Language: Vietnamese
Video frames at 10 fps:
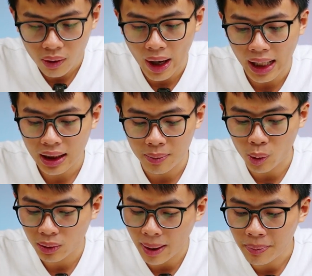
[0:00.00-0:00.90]
khoảng là
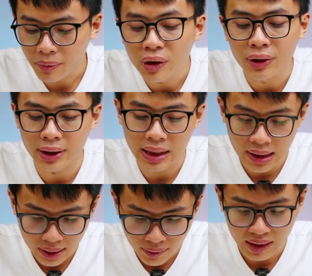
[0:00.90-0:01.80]
một trăm mười
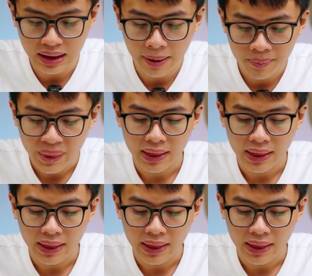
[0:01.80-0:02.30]
đi phần trăm.